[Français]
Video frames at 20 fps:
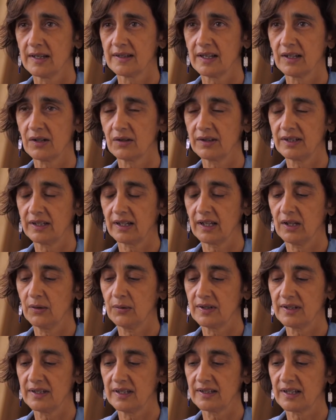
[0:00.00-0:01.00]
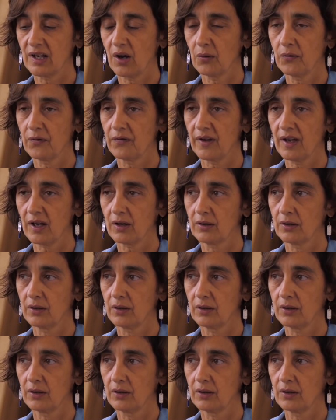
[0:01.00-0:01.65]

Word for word: c'est quand ils réussissent à refaire